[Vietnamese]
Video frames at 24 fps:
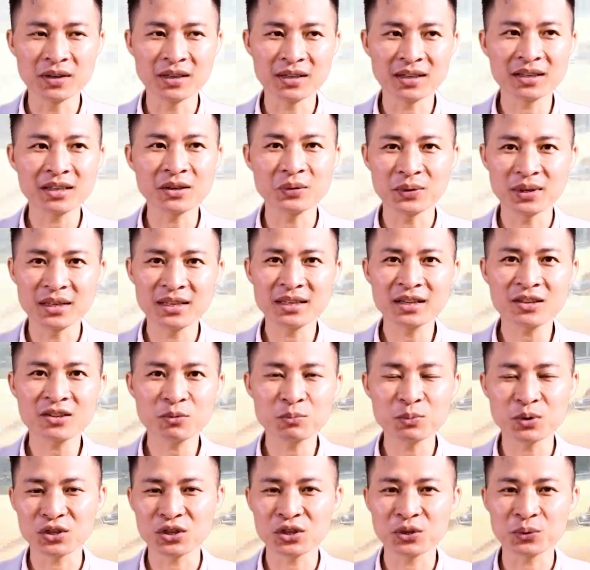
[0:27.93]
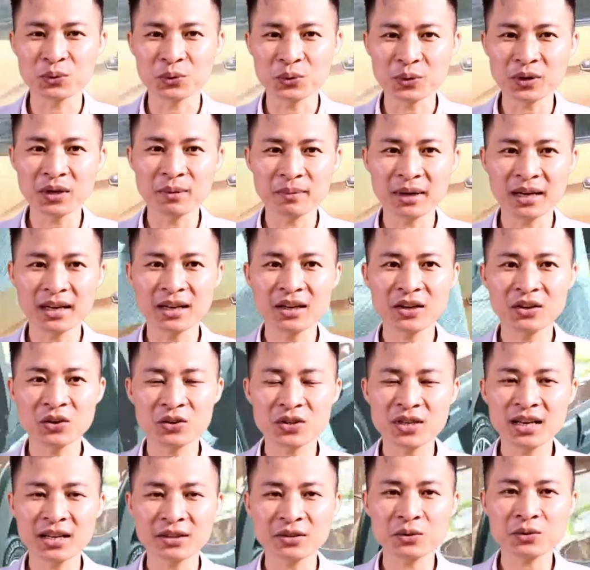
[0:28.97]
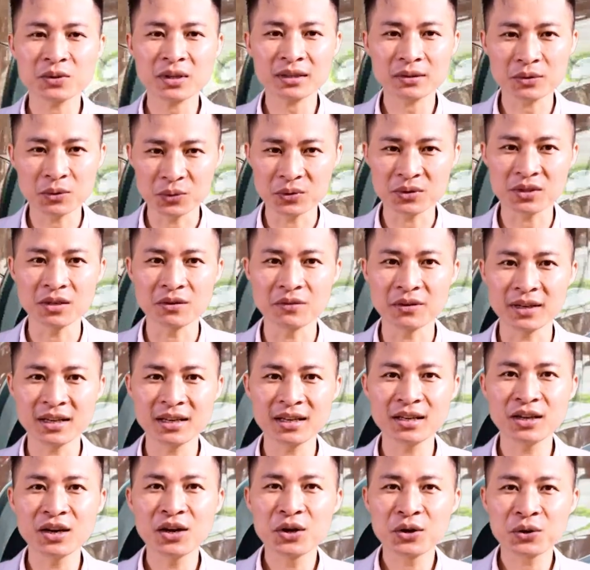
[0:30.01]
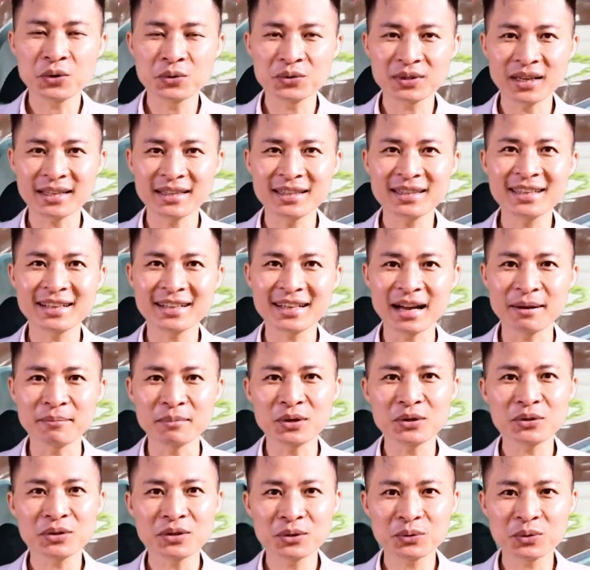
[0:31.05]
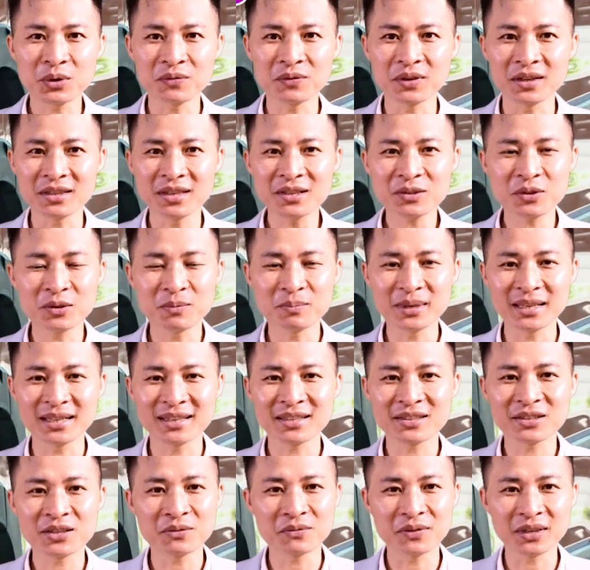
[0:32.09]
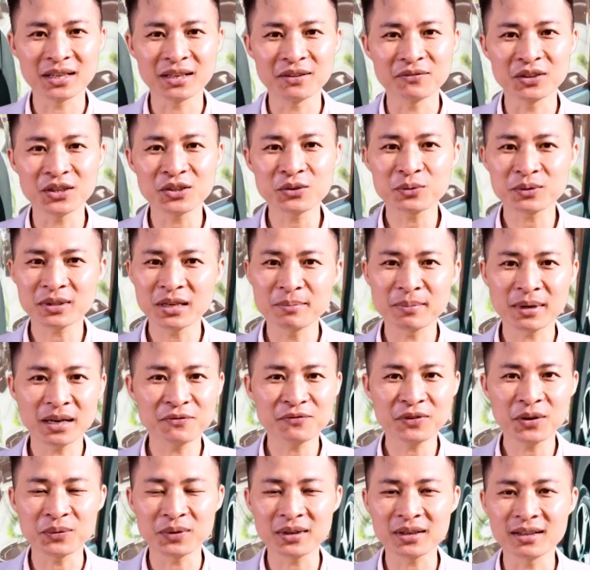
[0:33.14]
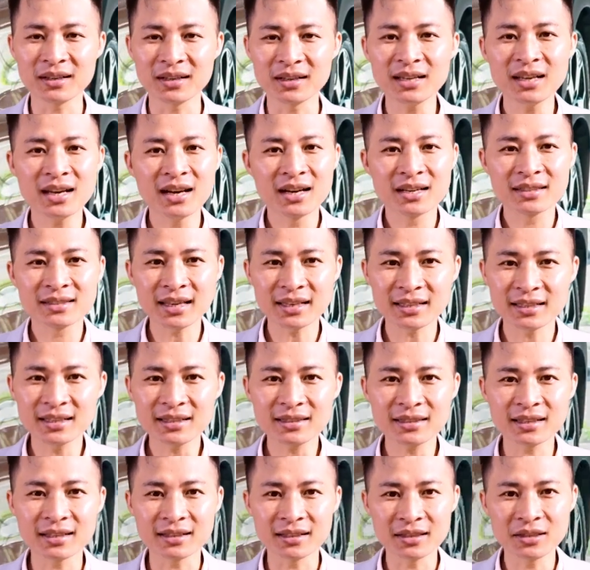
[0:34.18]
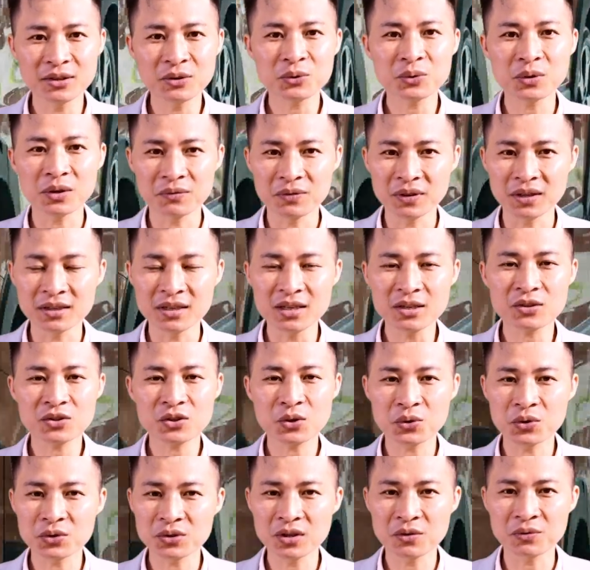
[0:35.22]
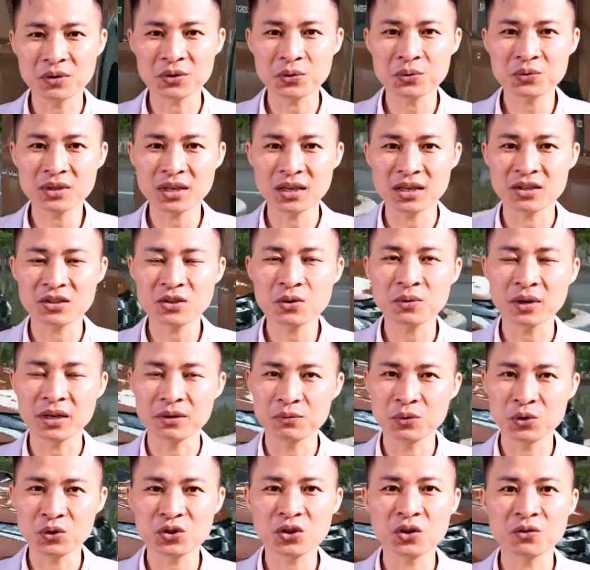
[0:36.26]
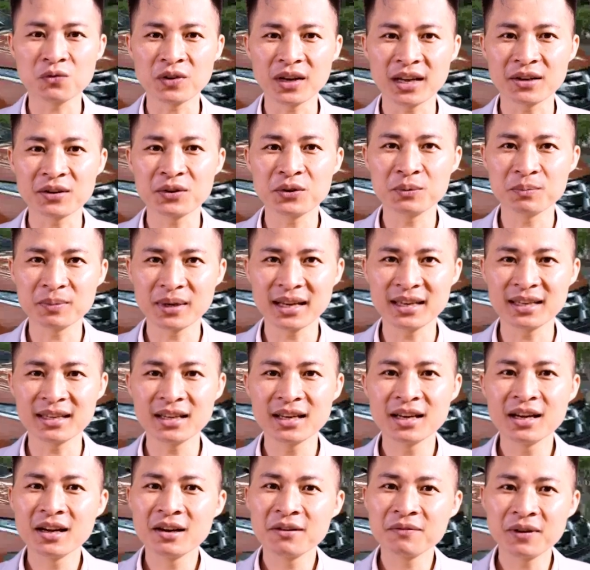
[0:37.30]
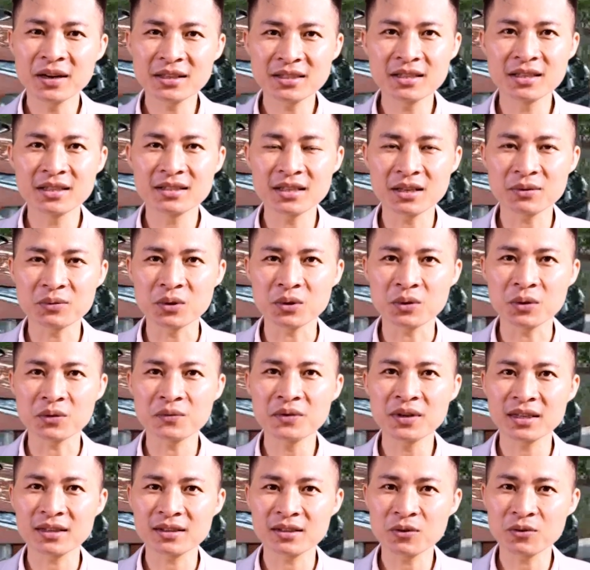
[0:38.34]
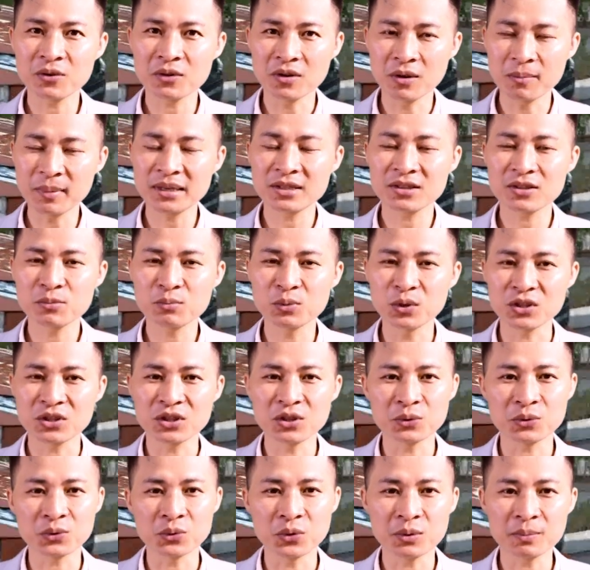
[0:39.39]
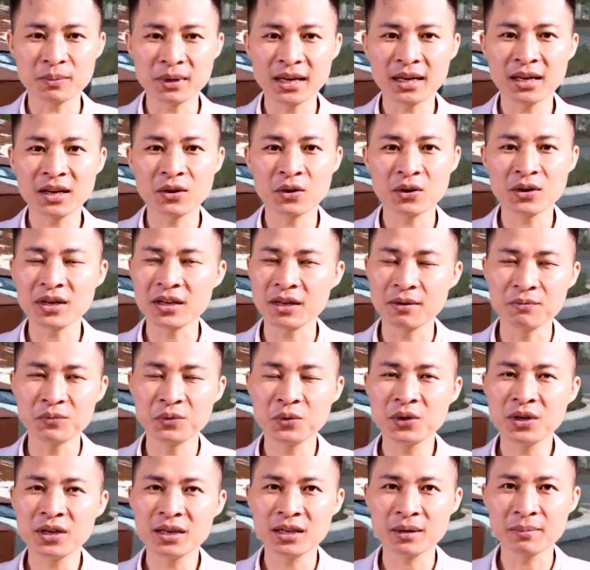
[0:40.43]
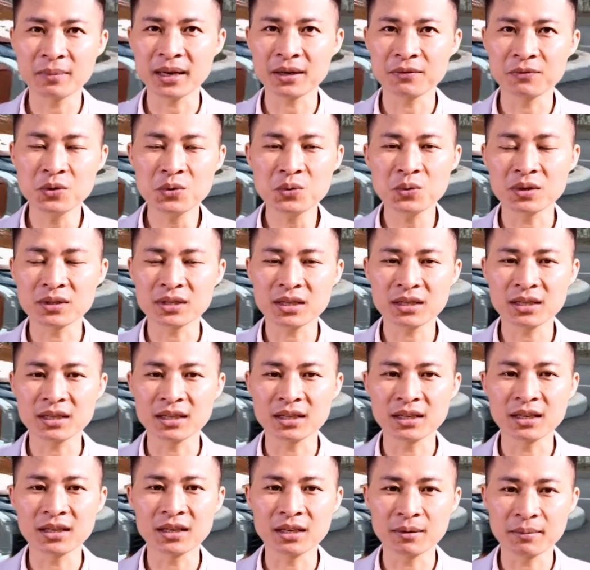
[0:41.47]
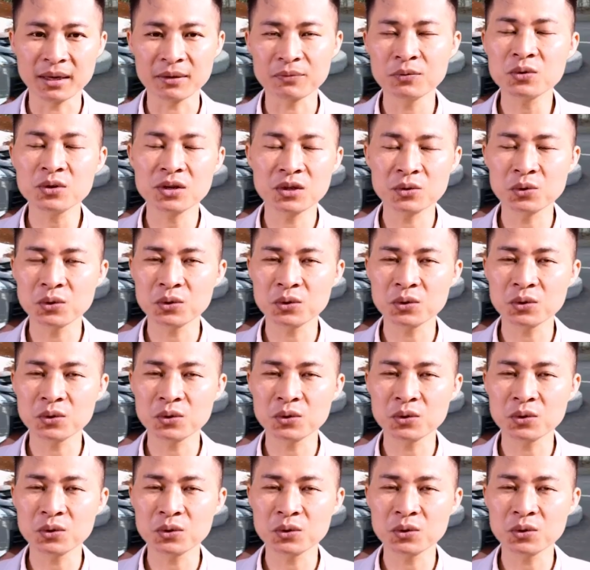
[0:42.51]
mươi ba có giá bảy trăm triệu quay đầu, gồm Mitsubishi Xpander, Hyundai Accent, Toyota Vios, Honda City, VinFast vê ép e ba mươi tư và Toyota Veloz Cross. Các hãng cũng dành sự quan tâm lớn cho khoảng giá này khi ra mắt hàng loạt sản phẩm mới thuộc nhiều phân khúc.